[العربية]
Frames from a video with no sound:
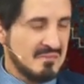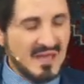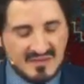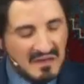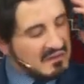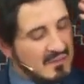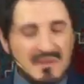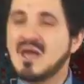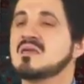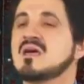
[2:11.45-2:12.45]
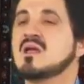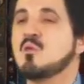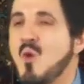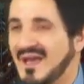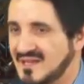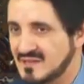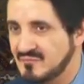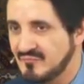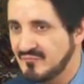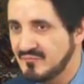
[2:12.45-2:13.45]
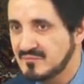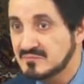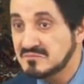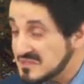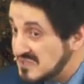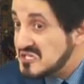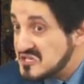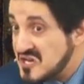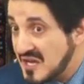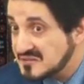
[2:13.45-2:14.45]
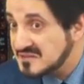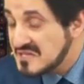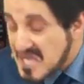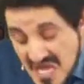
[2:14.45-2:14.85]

بهذا العقل بهذا الوعي نتيجة جاءت